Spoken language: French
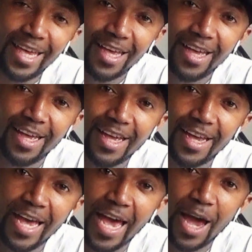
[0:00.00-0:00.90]

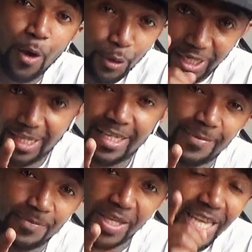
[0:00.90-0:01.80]
Euh,
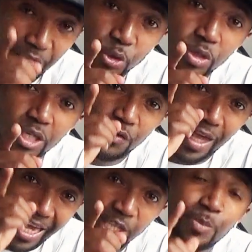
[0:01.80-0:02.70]
regardez. Et ensuite, je
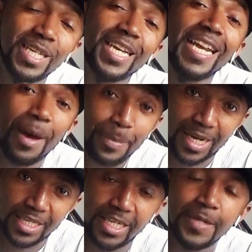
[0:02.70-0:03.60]
vais expliquer la
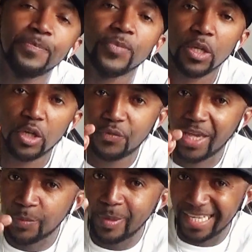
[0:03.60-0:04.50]
partie que je
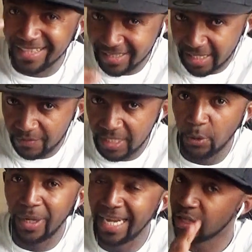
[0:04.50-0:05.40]
vais expliquer dans cette
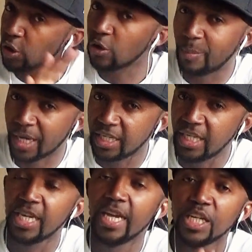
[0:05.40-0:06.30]
vidéo. Et les autres
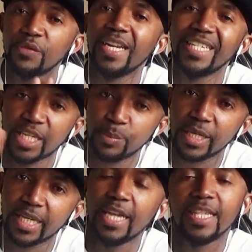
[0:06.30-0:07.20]
parties, je vais les
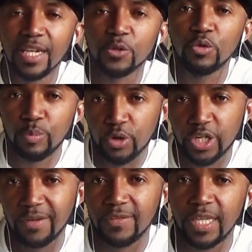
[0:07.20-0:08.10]
expliquer dans une
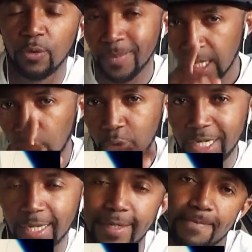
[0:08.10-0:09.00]
prochaine vidéo.
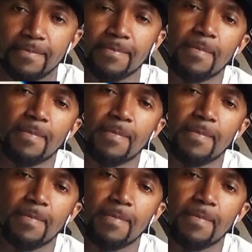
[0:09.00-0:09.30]
Regardez.